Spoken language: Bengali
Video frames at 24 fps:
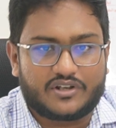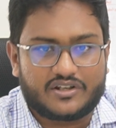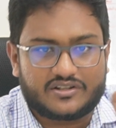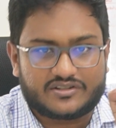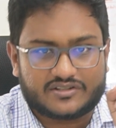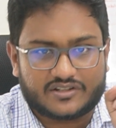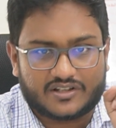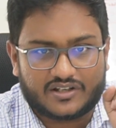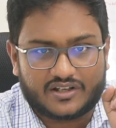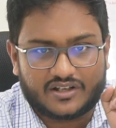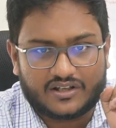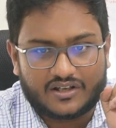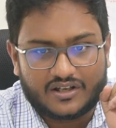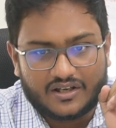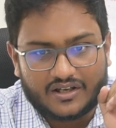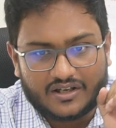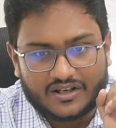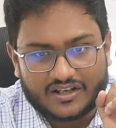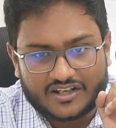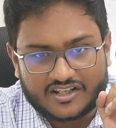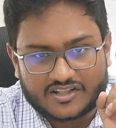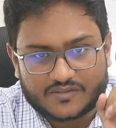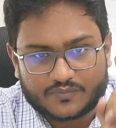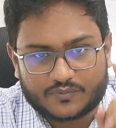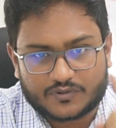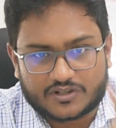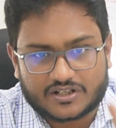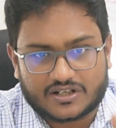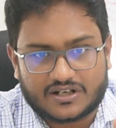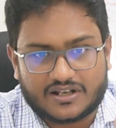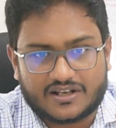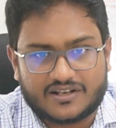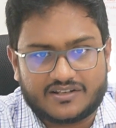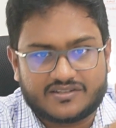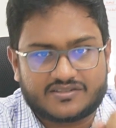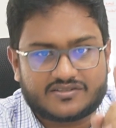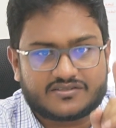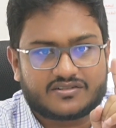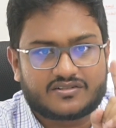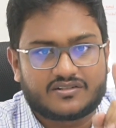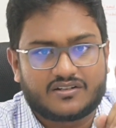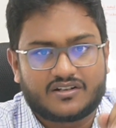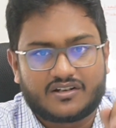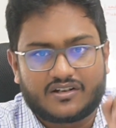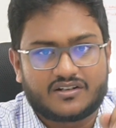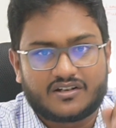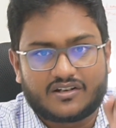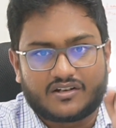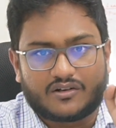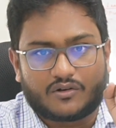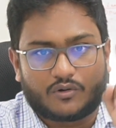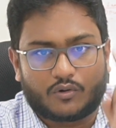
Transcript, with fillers: ট্রাই করি যে স্পেশালাইজড